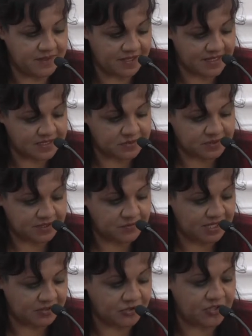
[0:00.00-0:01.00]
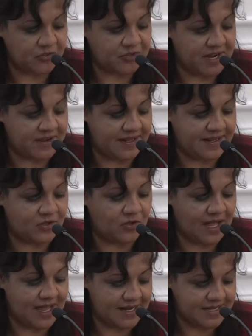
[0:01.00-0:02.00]
y del surgimiento de otras redes
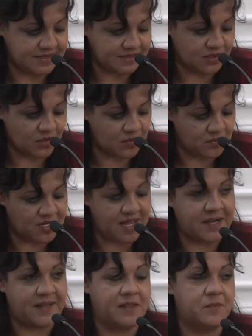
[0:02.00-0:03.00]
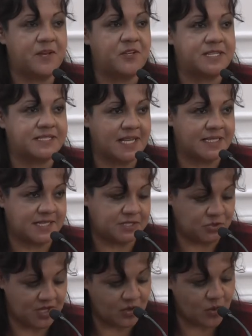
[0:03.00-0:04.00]
locales como la Red de Periodistas de
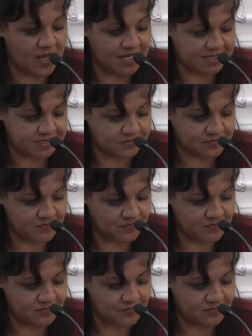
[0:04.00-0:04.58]
Ciudad Juárez.